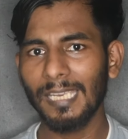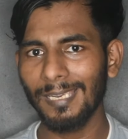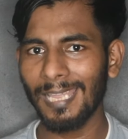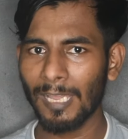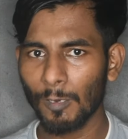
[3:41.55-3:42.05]

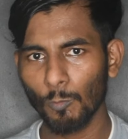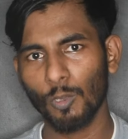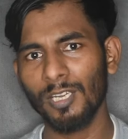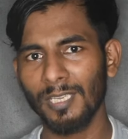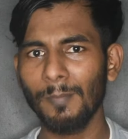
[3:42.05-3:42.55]
இல்லை
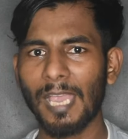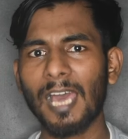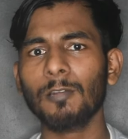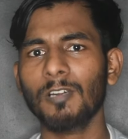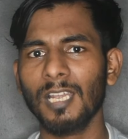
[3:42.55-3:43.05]
ஒரு டீம்
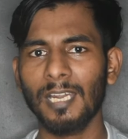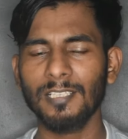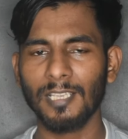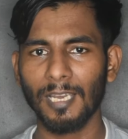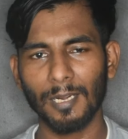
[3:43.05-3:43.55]
யாரை வேணாலும்
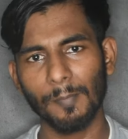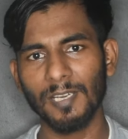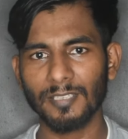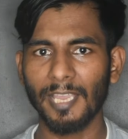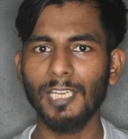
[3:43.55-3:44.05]
அடிச்சுக்கலான்ற
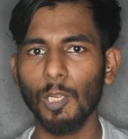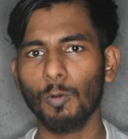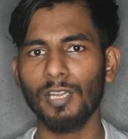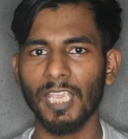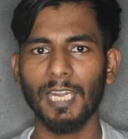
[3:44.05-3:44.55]
மாதிரி
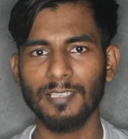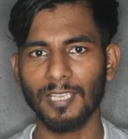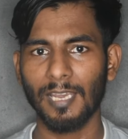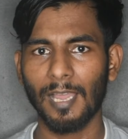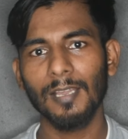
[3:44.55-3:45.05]
சைடில் கூட நீங்கள்
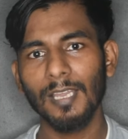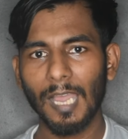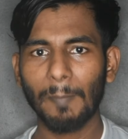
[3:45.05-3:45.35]
அடிச்சுக்கலாம்